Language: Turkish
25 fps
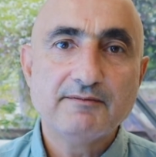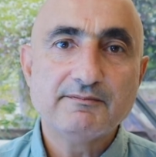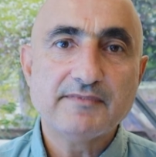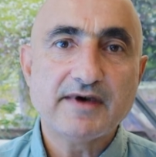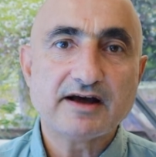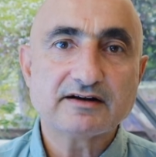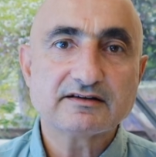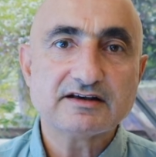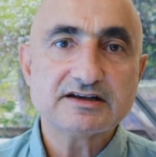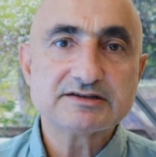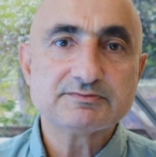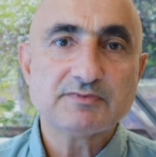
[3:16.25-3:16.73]

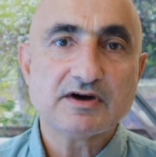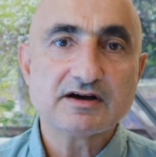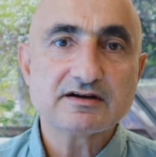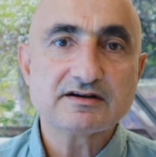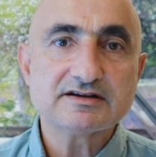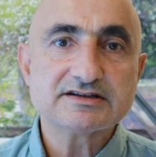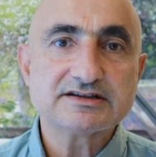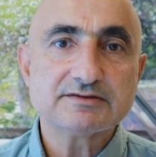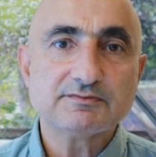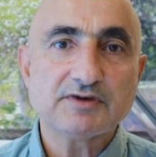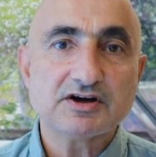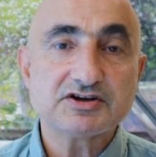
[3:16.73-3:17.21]
Merkez
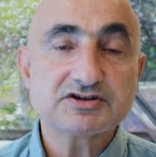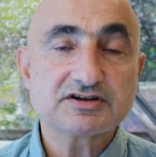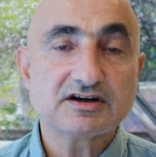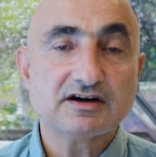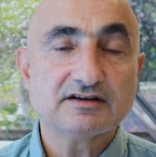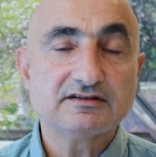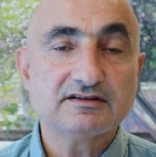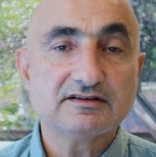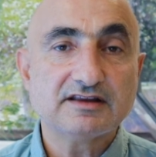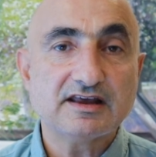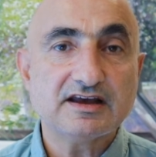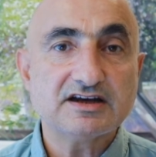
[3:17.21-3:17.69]
Bankası
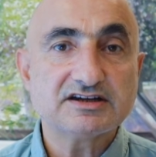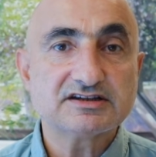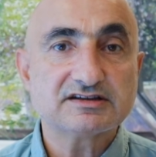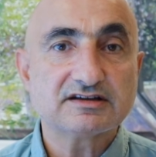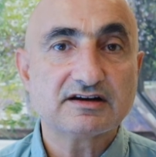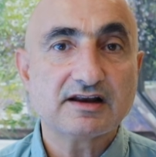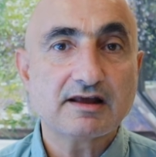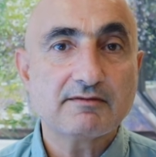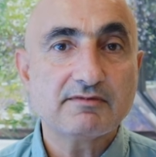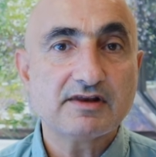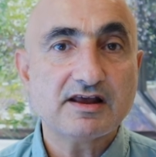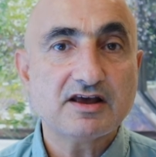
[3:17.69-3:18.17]
Başkanı'nın
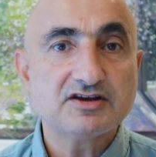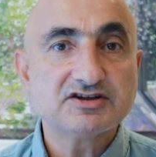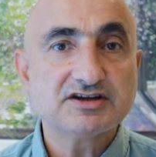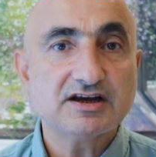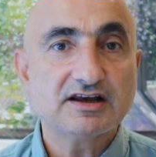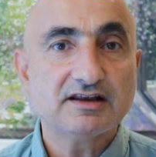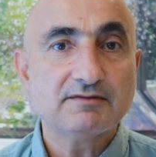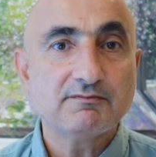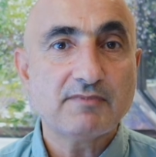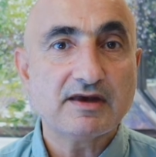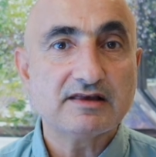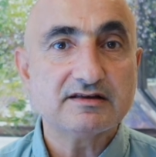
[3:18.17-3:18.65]

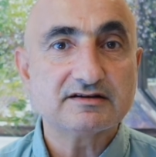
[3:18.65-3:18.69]
değiştirilebileceğinin